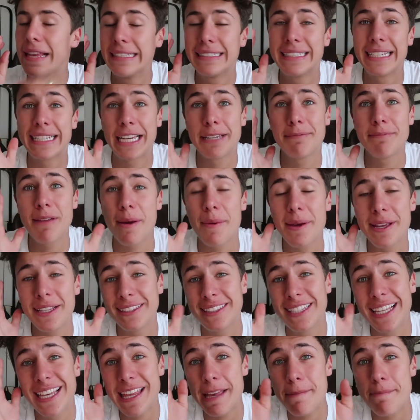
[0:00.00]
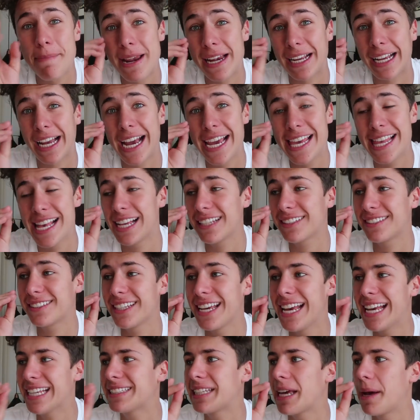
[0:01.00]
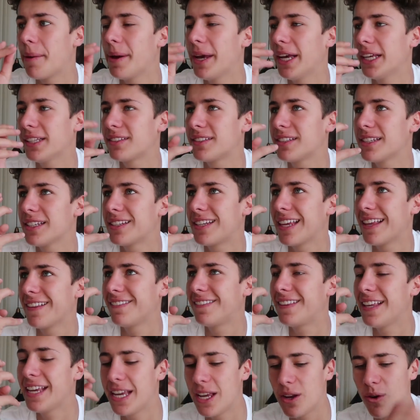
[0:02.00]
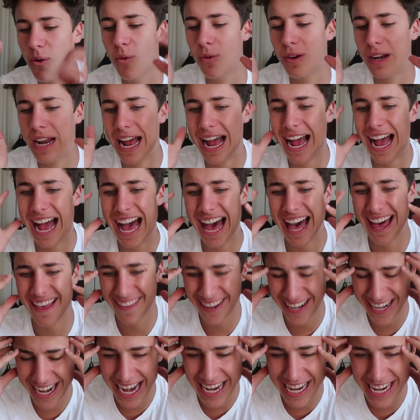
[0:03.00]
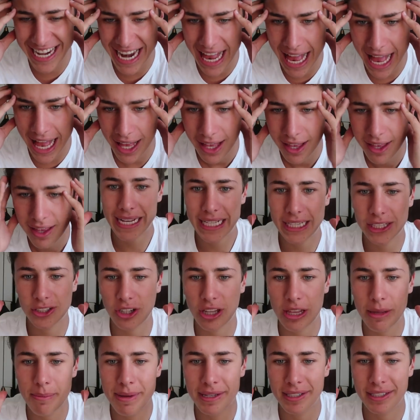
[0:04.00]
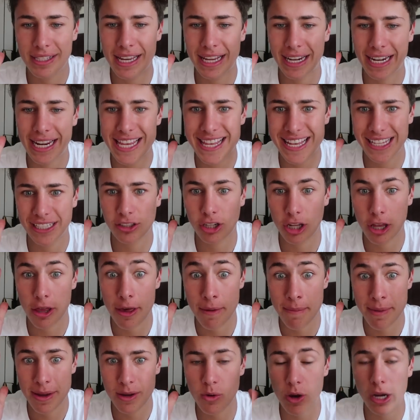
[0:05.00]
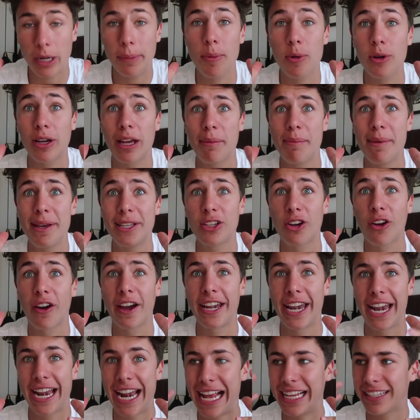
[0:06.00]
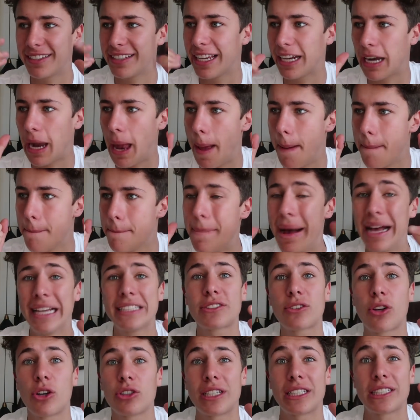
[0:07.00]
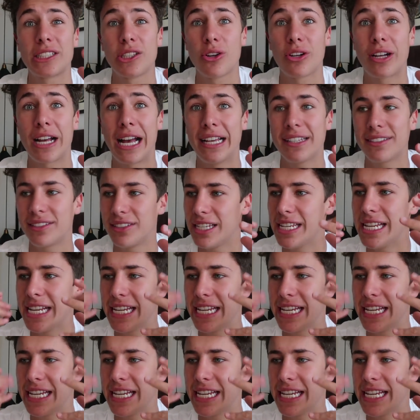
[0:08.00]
Desde que me aventé de paracaídas esa vez sentí una adrenalina dentro de mi ser y dentro de mi cuerpo que me hizo querer hacer más cosas locas